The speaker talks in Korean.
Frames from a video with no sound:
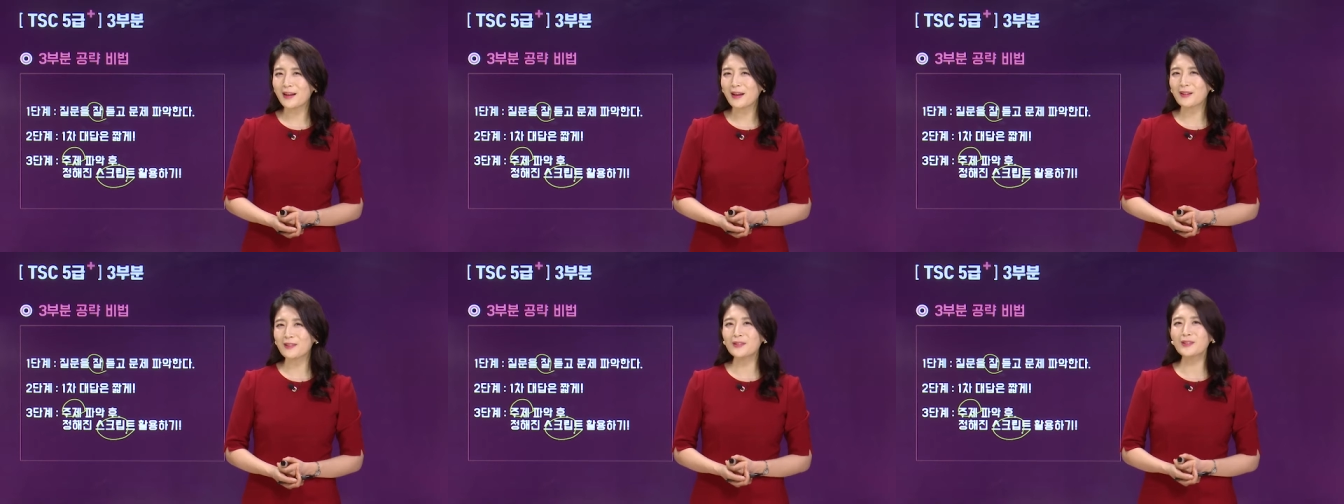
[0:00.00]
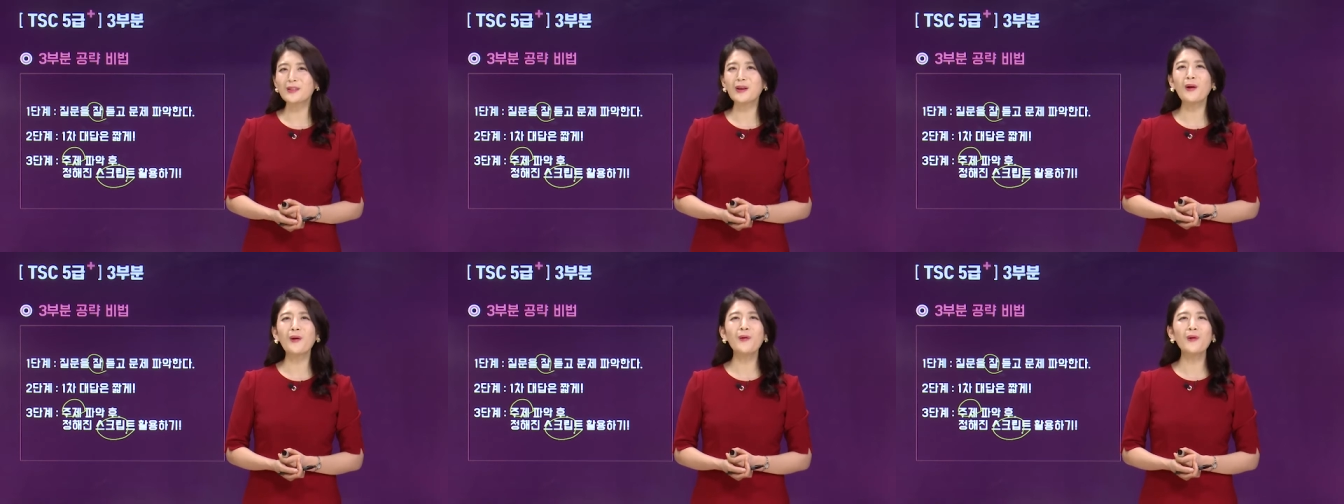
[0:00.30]

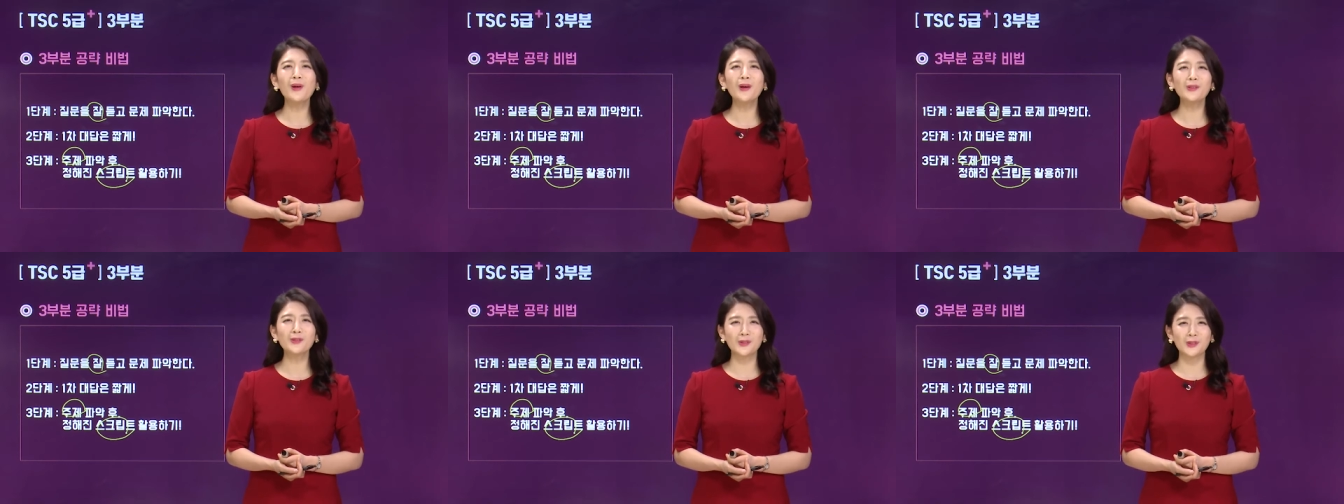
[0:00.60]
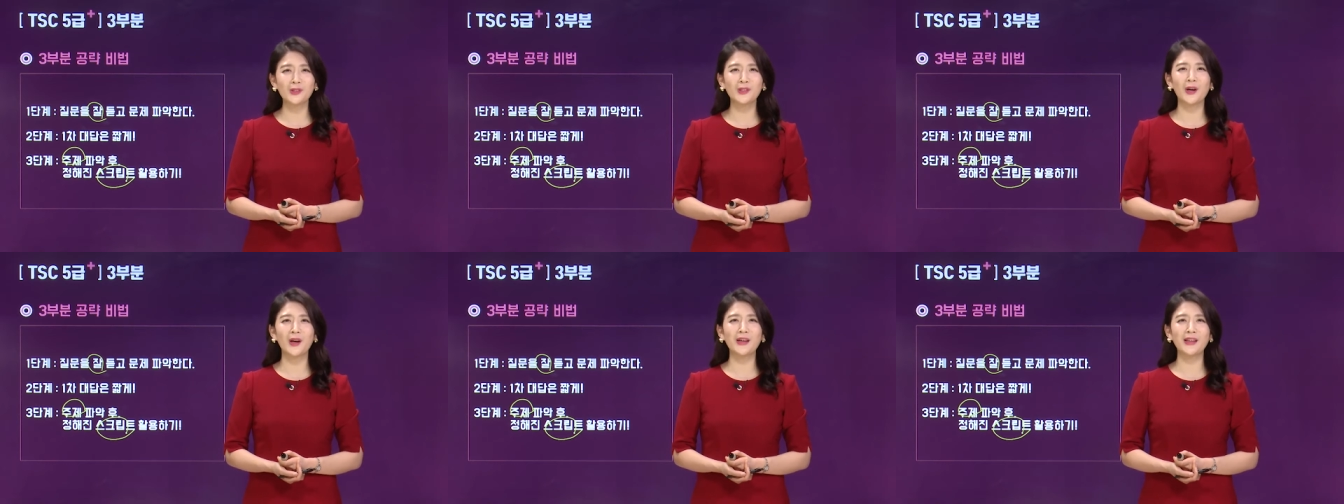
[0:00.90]
라고 떠올려
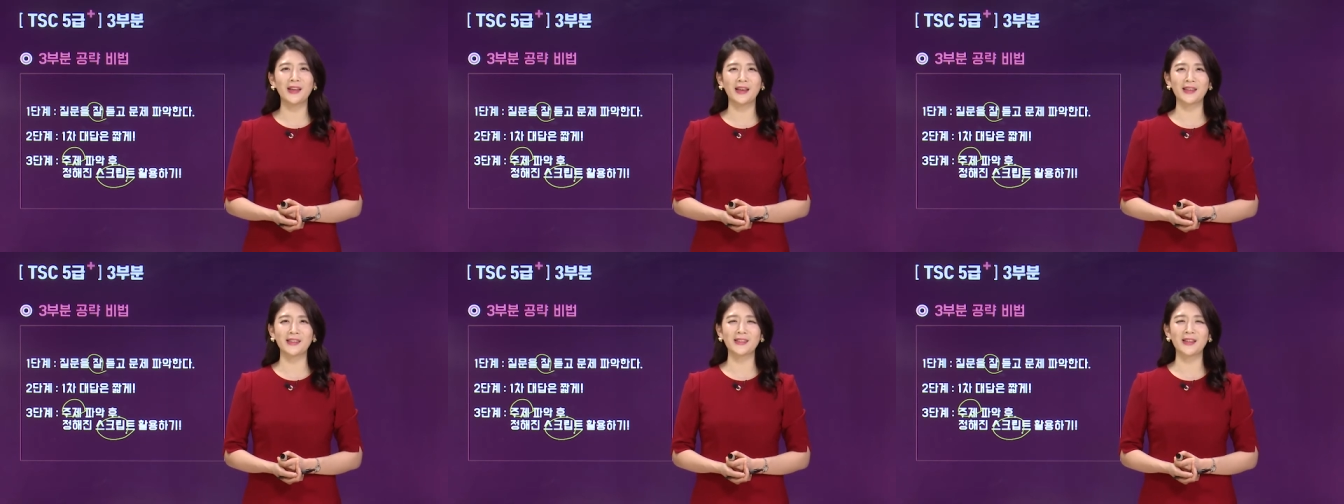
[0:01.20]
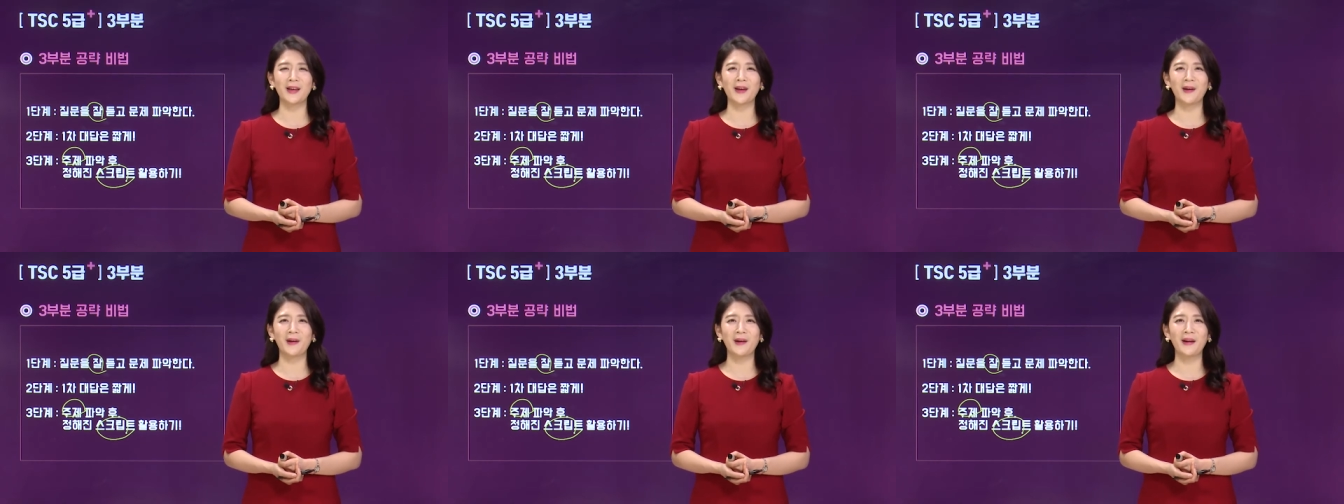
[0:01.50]
주셔야
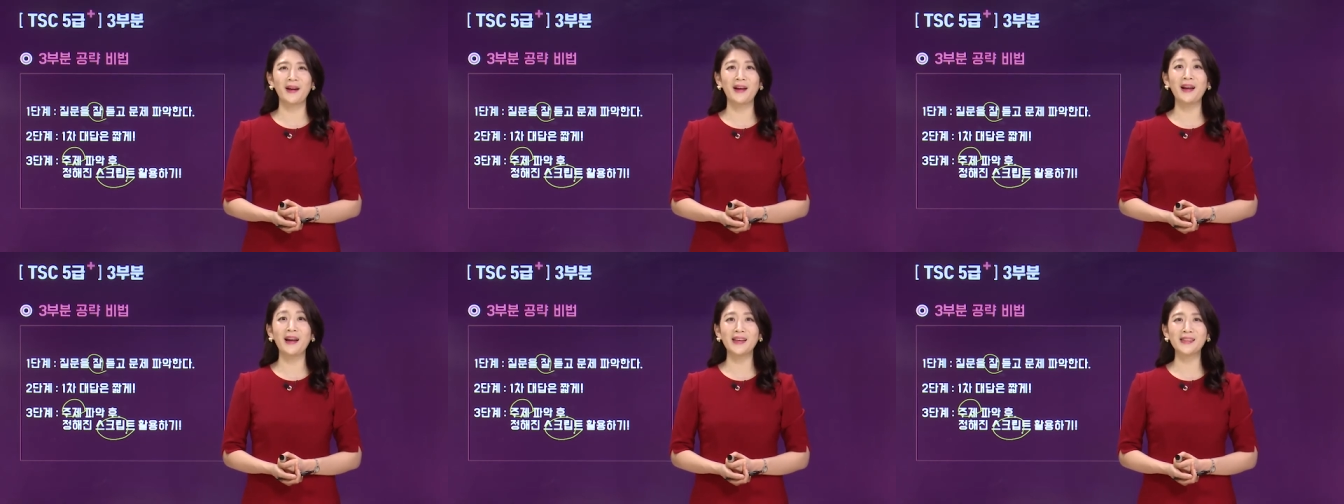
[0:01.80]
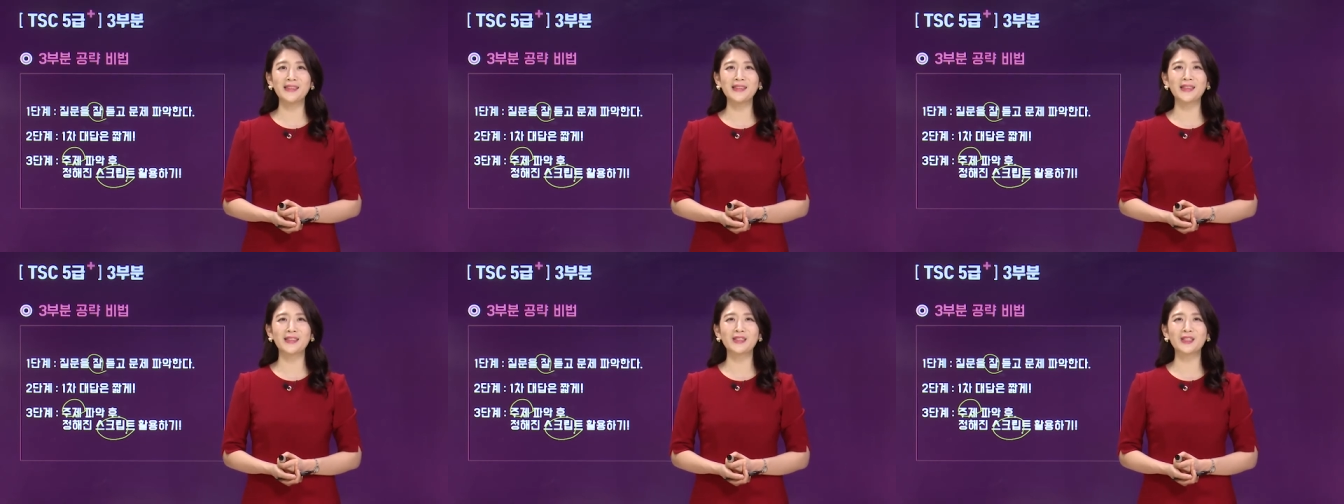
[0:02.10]
되겠어요.
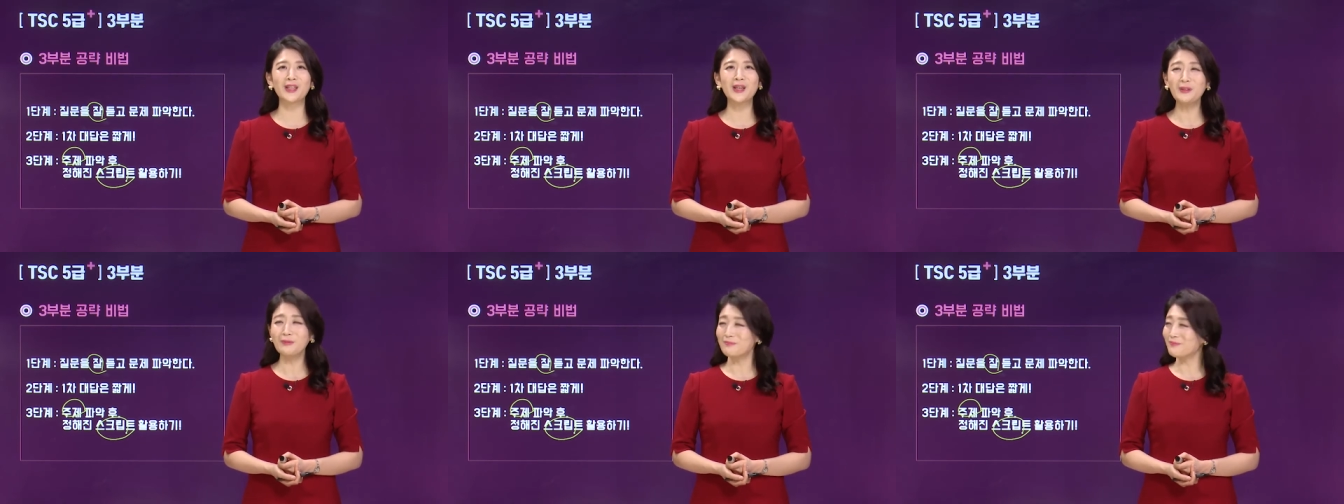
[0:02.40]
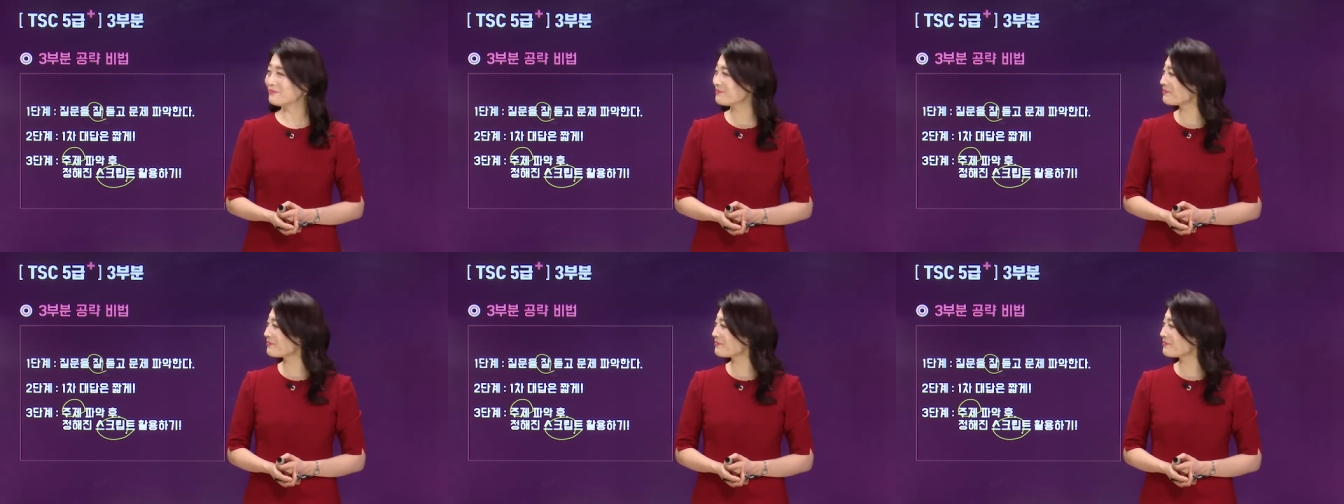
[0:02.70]
아시겠죠?